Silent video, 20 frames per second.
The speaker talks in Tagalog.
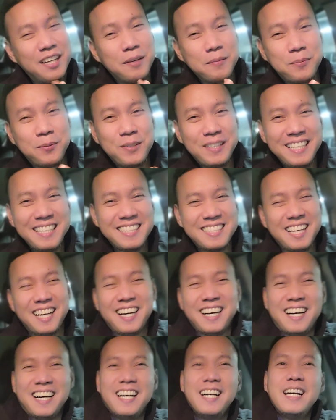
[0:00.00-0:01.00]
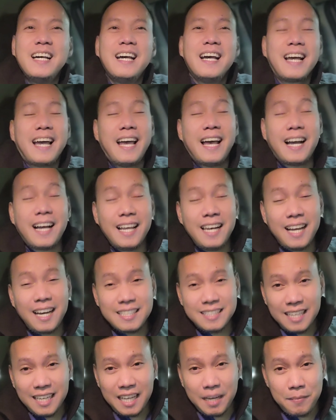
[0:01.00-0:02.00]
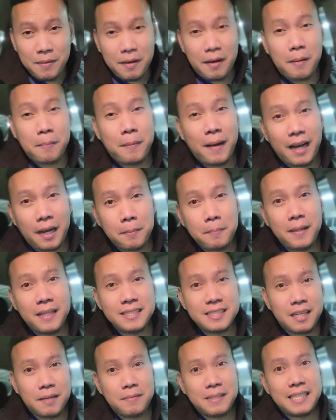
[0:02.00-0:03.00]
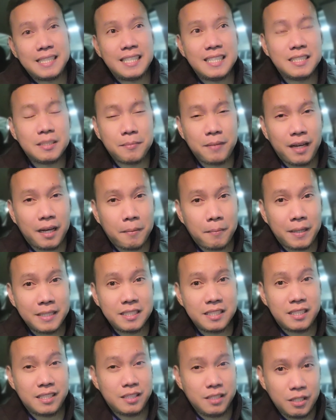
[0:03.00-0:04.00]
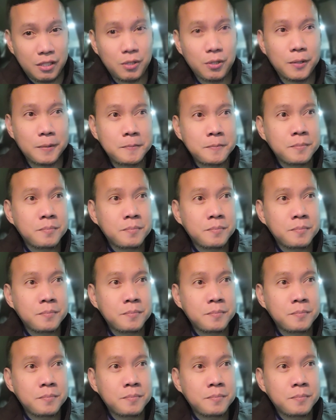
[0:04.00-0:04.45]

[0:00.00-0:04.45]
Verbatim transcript: Purita. Kaya kailangan talaga may mga backup plans ka pala sa mga budgeting dito.